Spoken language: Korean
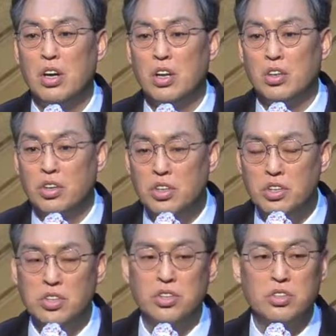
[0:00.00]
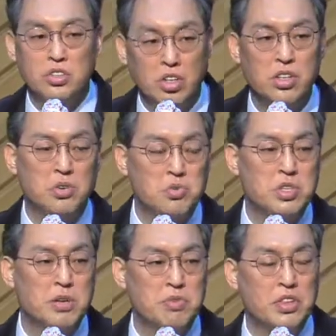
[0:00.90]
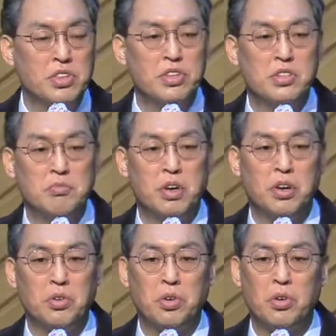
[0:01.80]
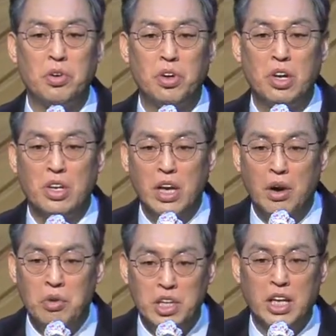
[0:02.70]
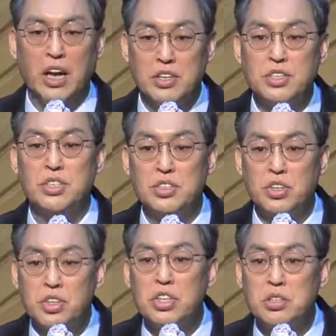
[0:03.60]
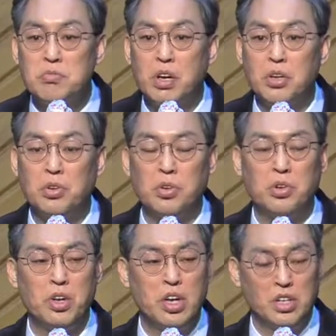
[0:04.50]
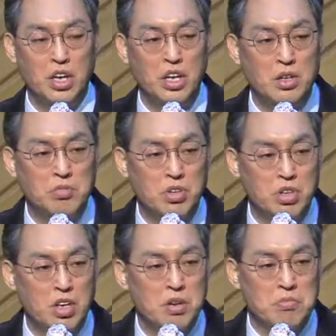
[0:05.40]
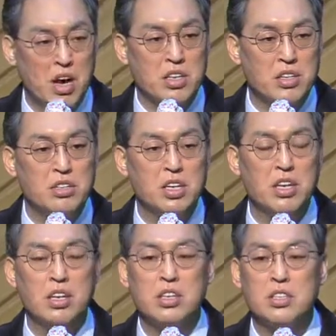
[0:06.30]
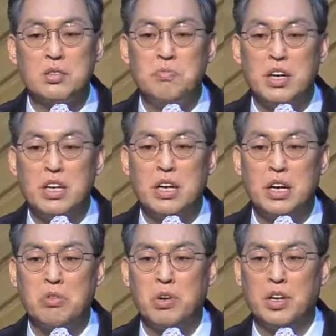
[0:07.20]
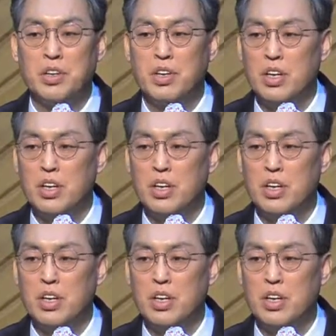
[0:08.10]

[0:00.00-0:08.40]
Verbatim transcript: 너희는 절대 우상 만들지 말고 나외 다른 신 섬기지 말고 내 이름을 망령 때 일컫지 말라라고 하는